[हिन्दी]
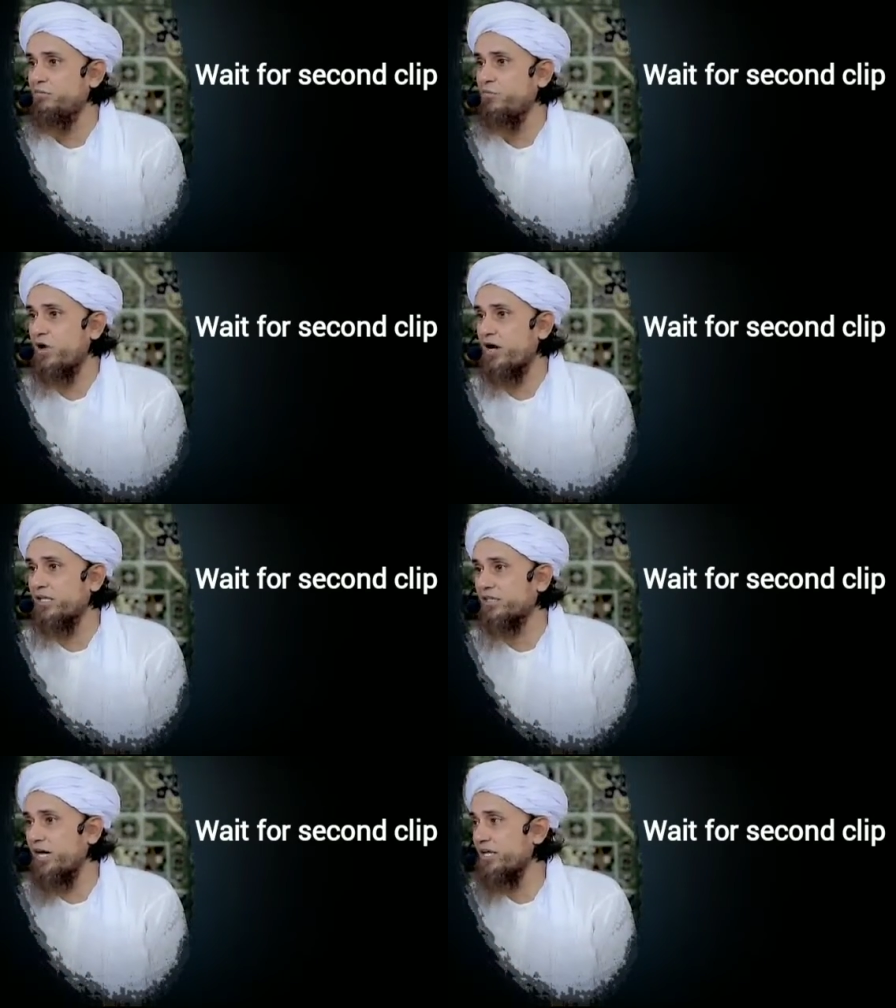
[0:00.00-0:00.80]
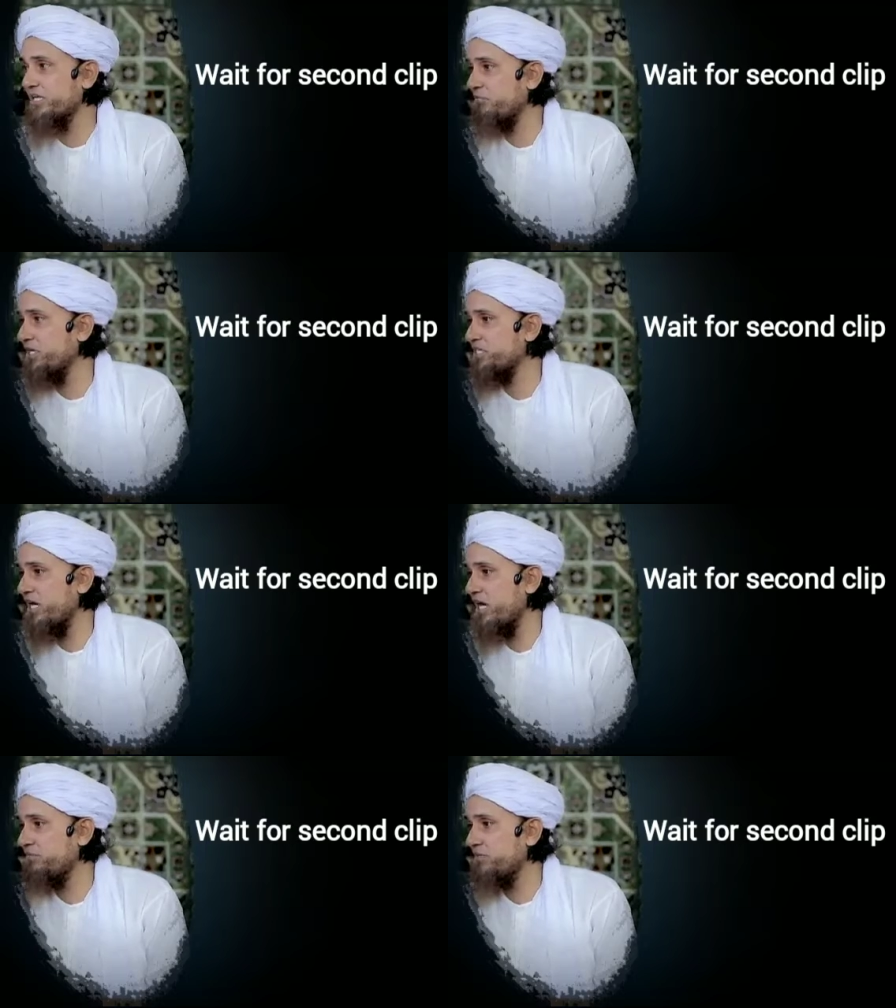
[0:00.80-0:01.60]
मौलाना तारिज जमील
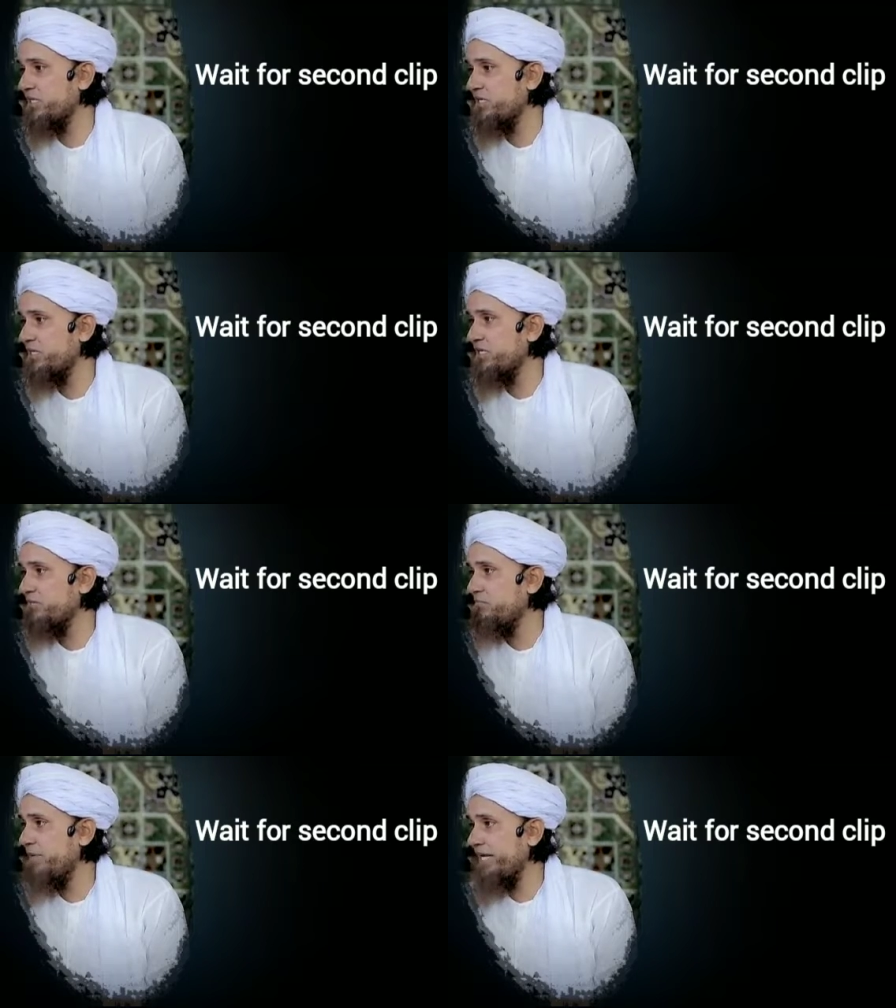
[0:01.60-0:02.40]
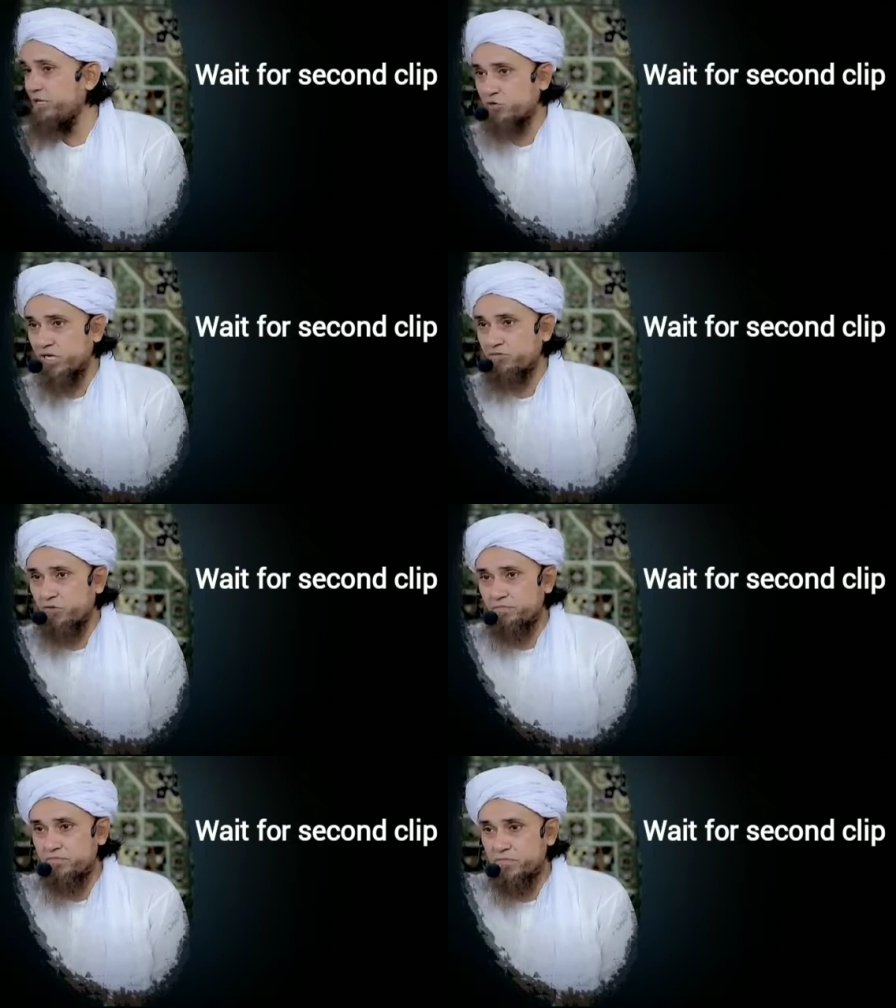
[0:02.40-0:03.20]
साहब मैंने उनका वो